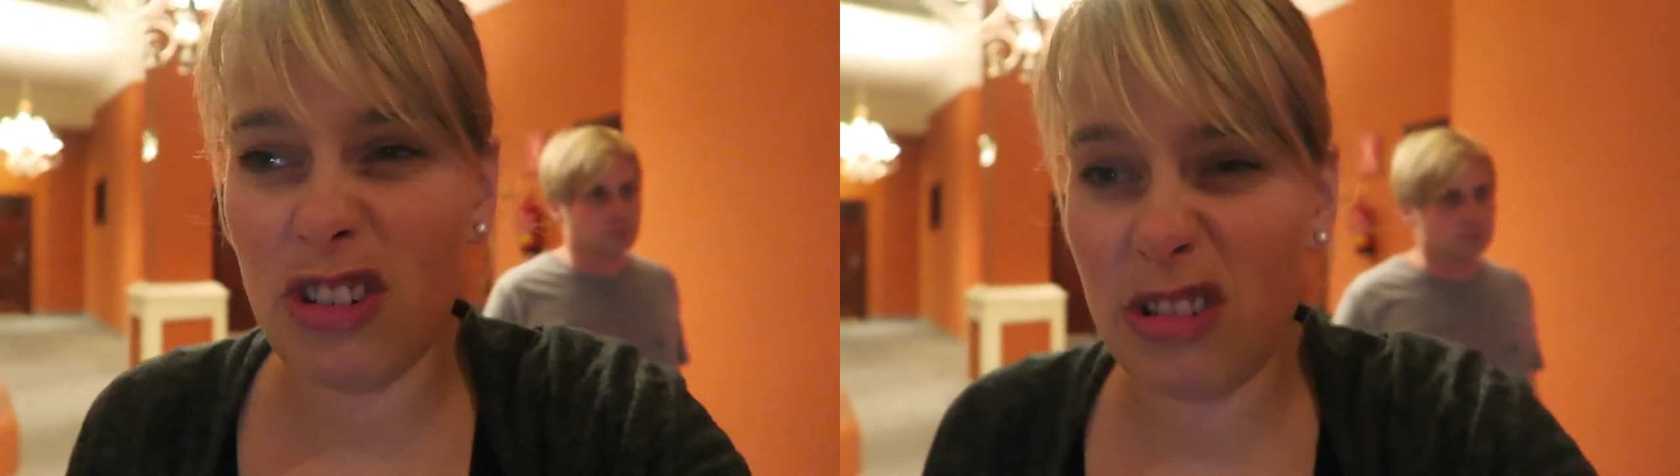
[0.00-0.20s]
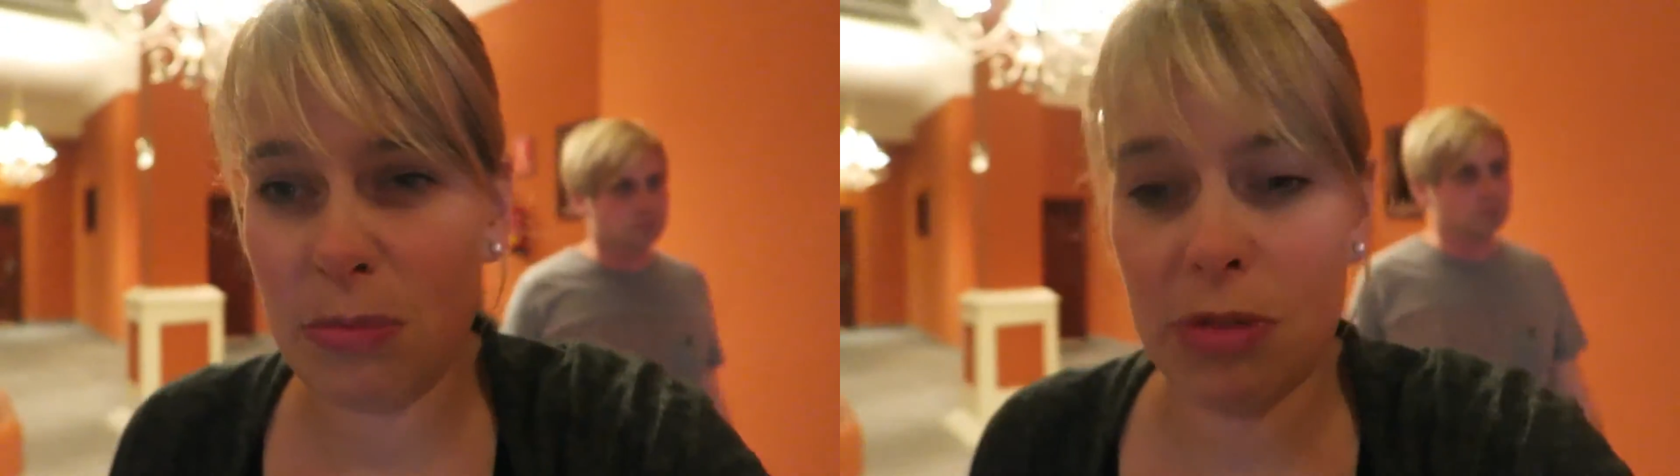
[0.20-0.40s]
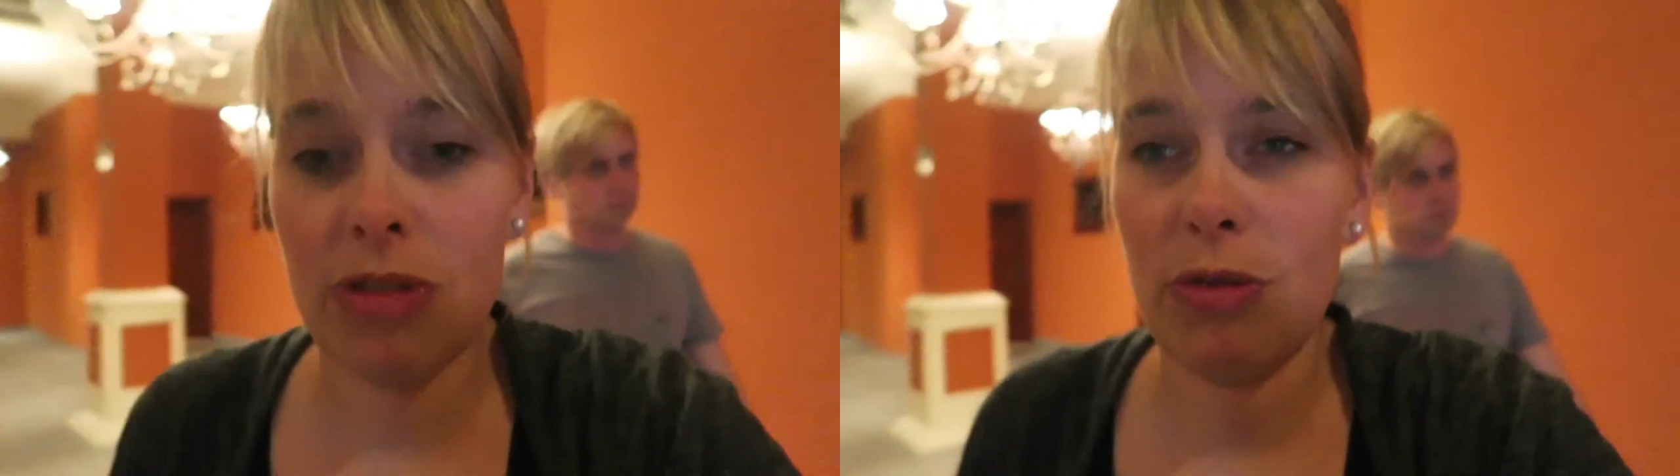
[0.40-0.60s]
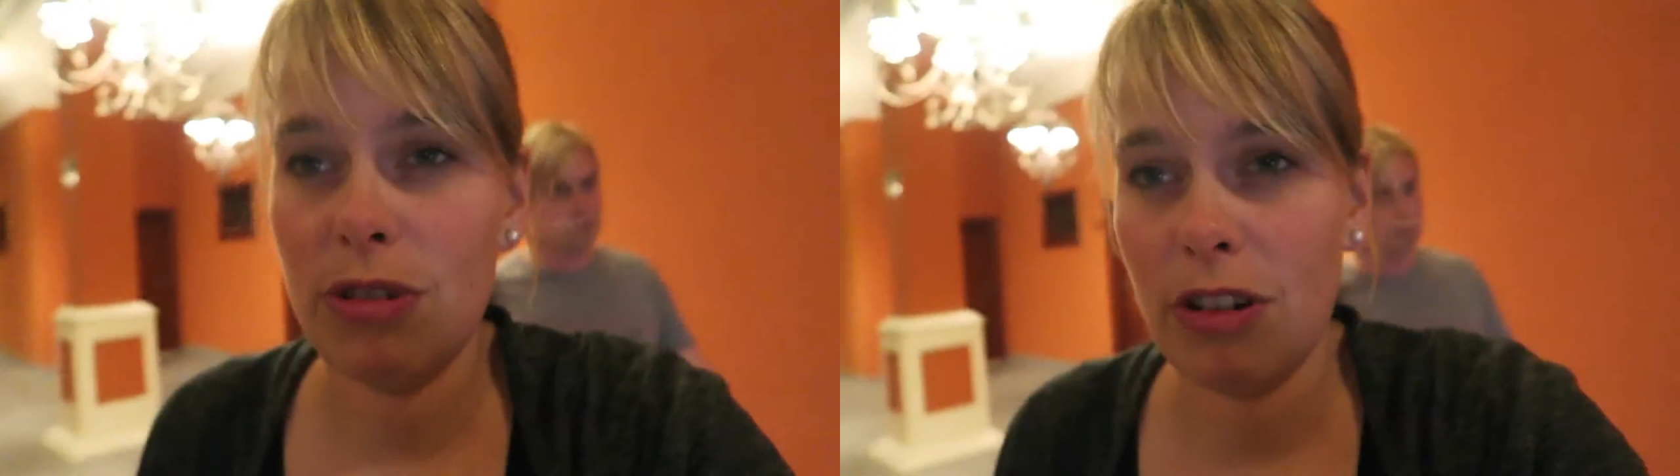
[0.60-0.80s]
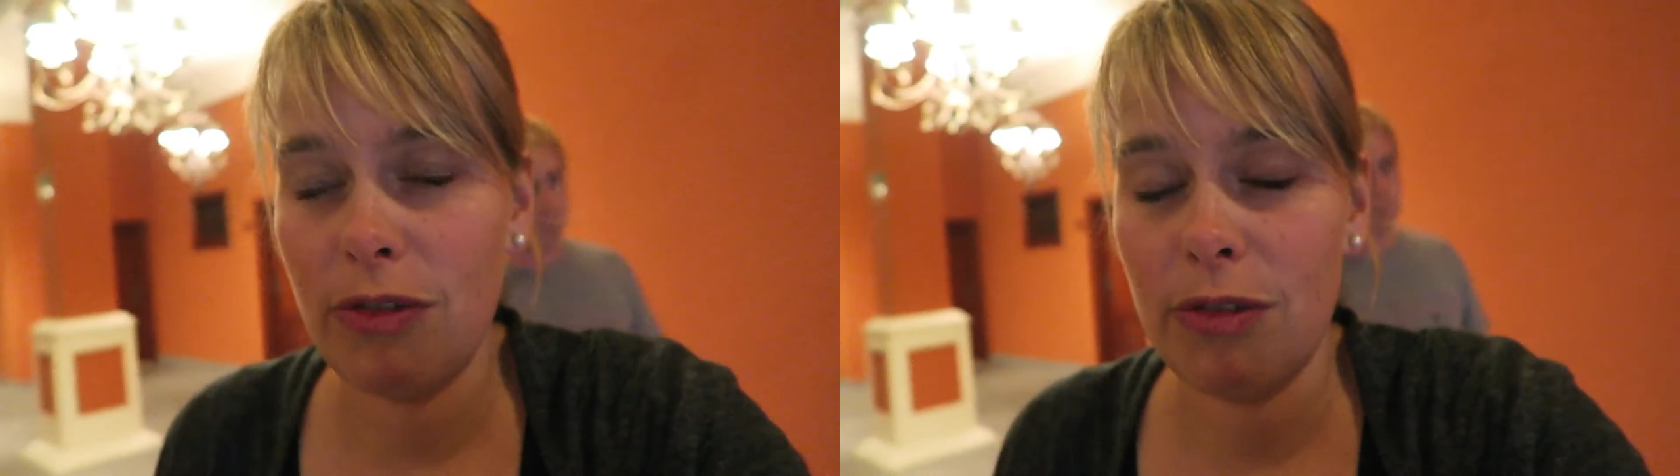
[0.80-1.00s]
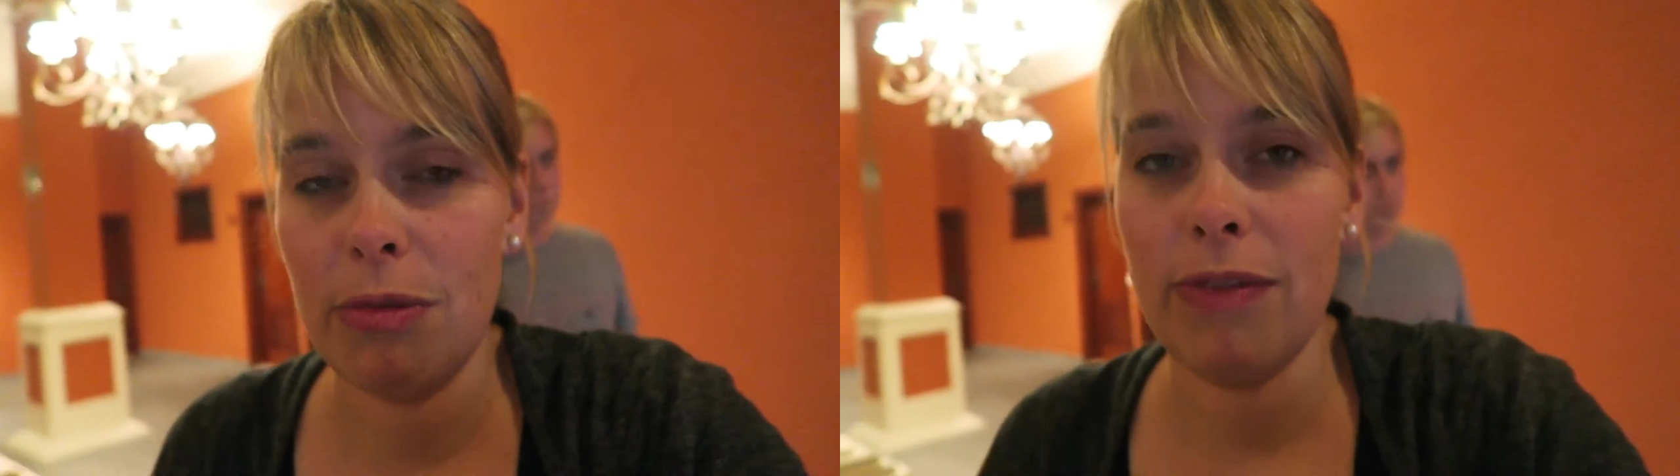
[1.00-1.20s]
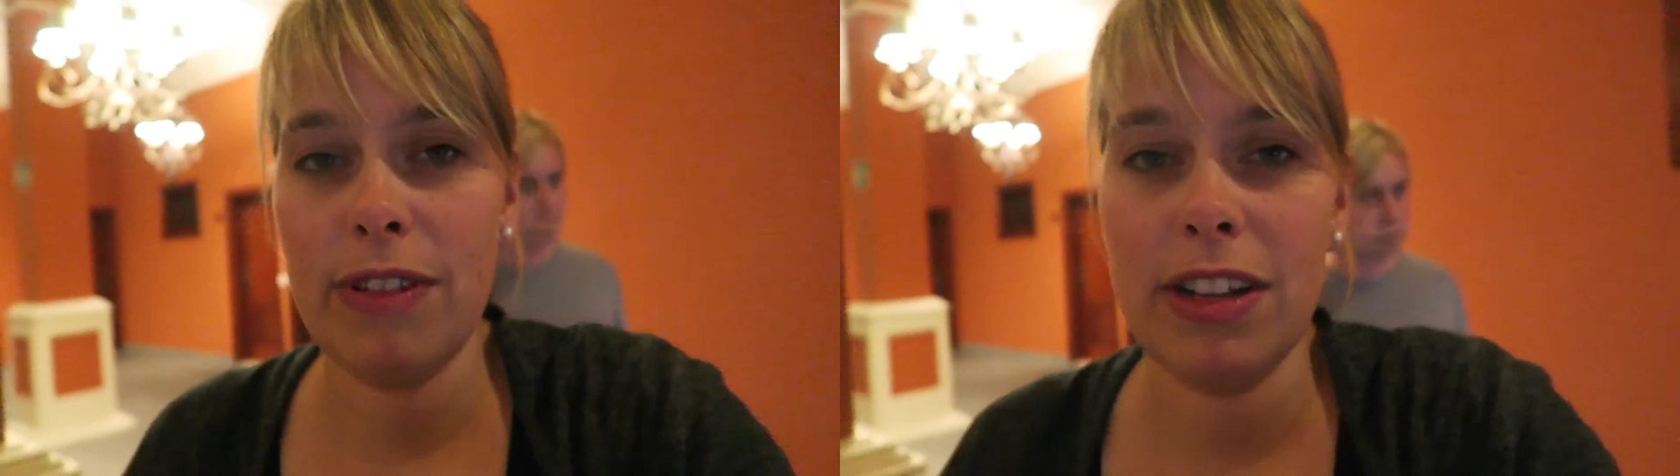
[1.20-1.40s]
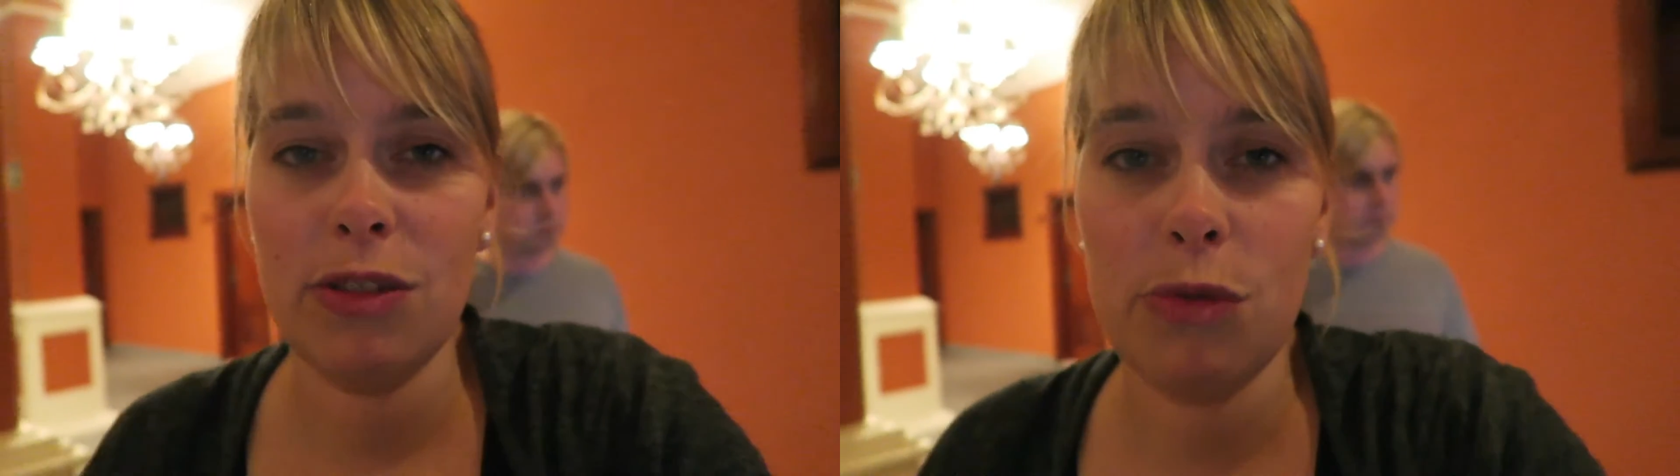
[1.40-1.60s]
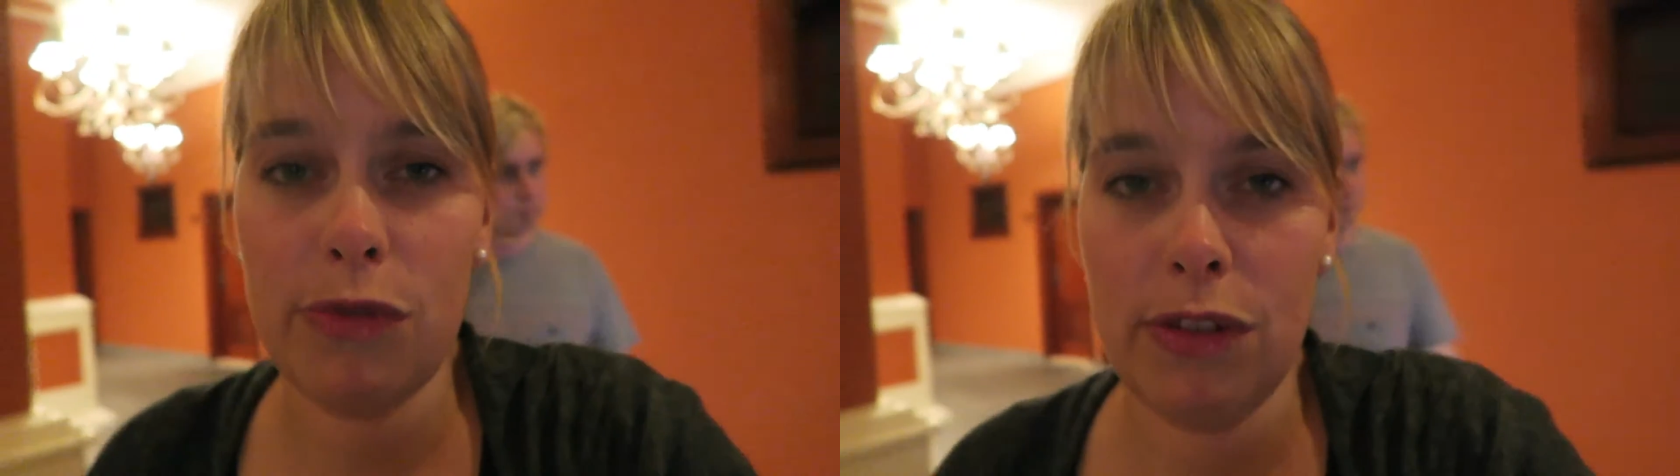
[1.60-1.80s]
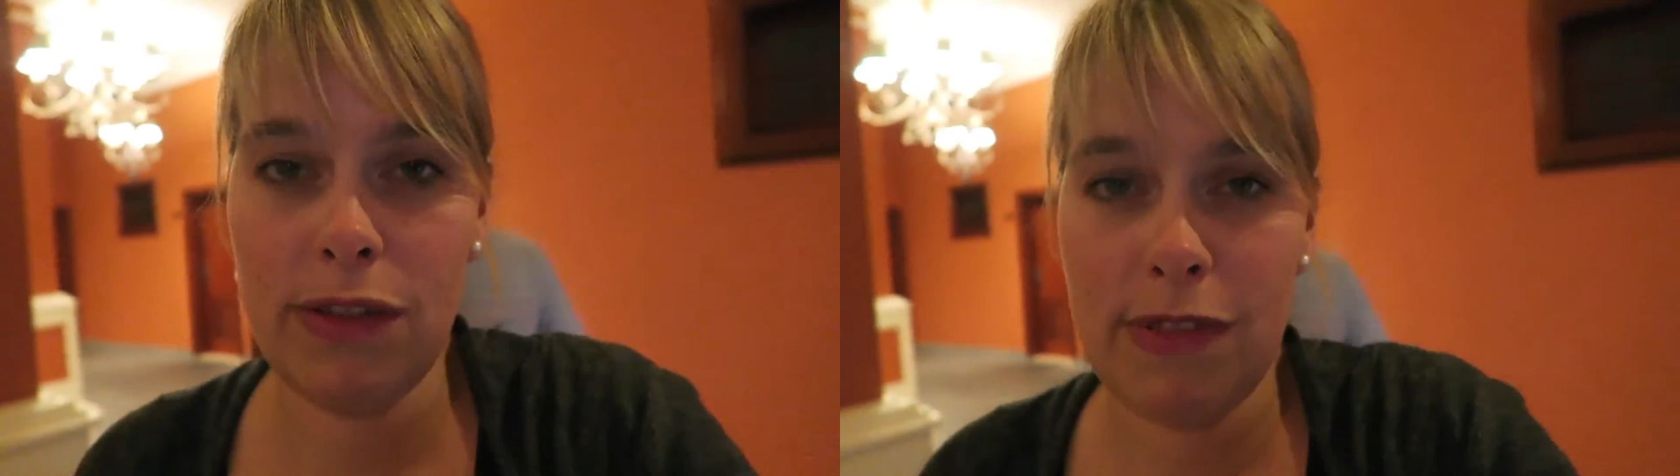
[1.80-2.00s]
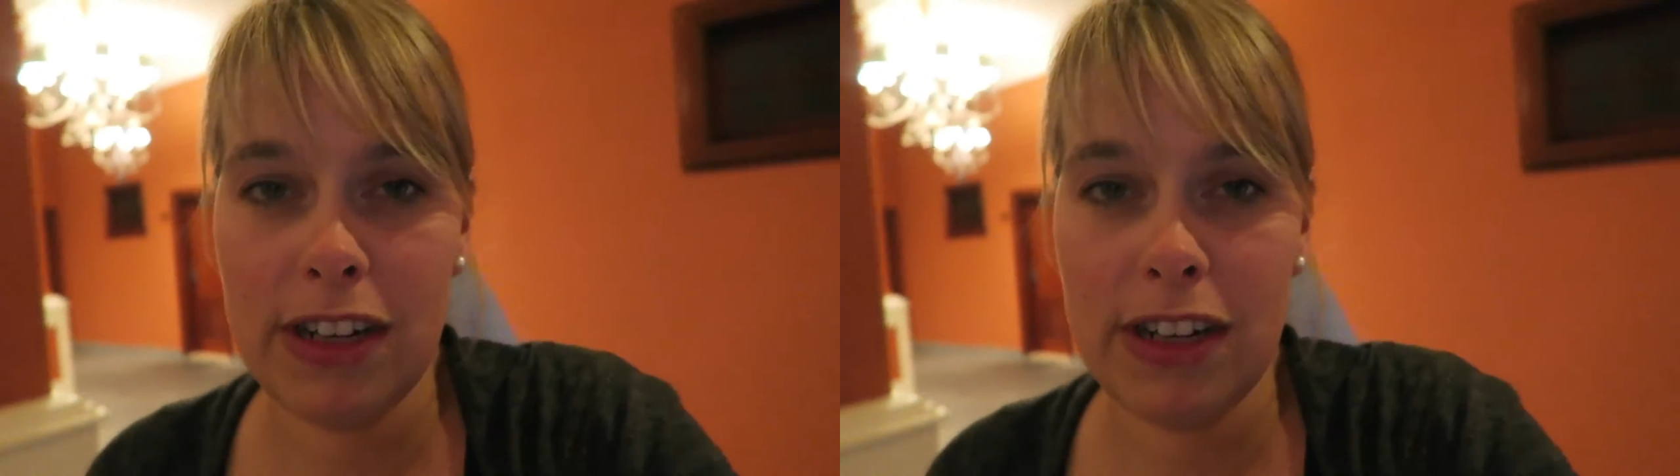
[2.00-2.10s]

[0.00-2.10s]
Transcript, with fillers: Chips-Tüte aufzumachen wäre jetzt doof gewesen,